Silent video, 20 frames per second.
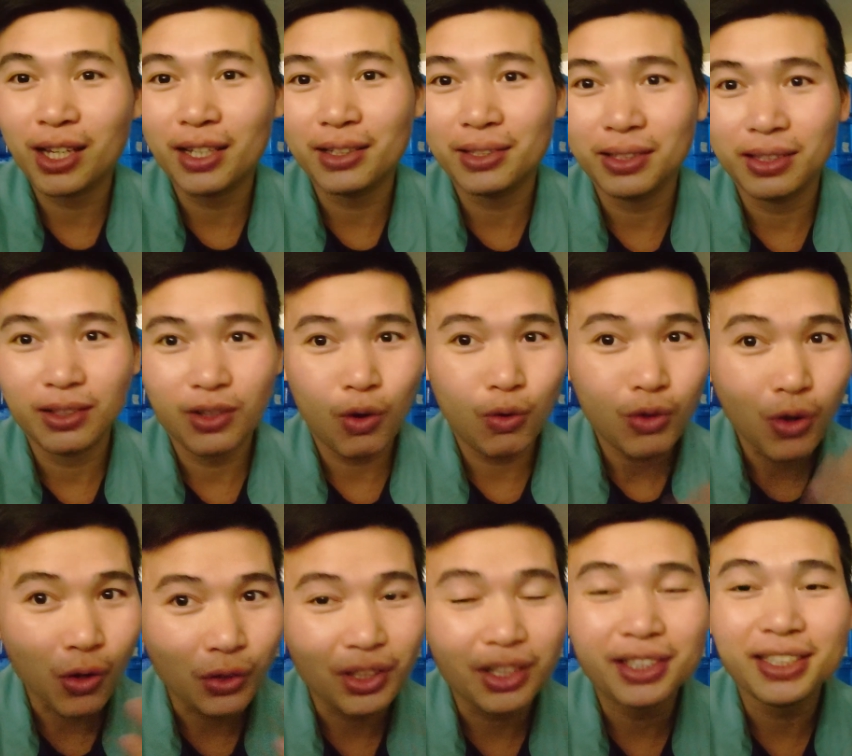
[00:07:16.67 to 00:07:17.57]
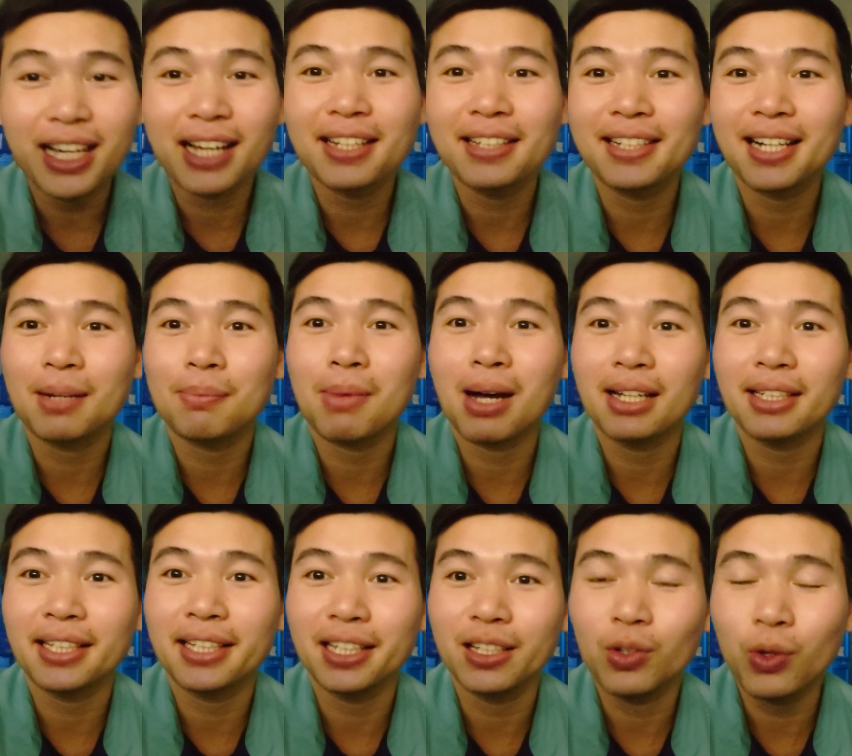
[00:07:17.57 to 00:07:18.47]
đấy không có thời gian để các
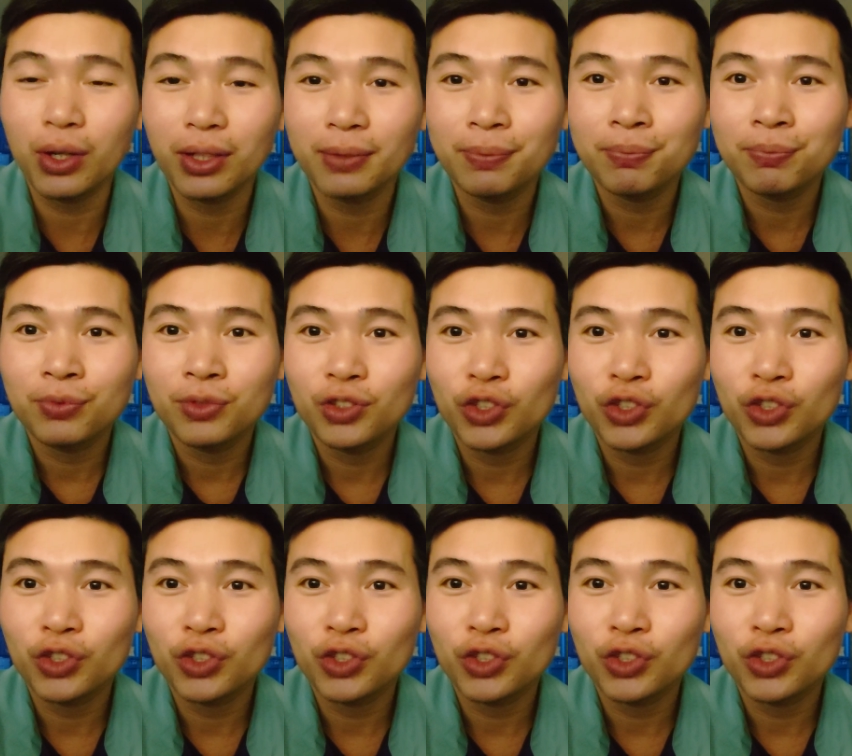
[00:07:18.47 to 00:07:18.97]
bạn nghỉ luôn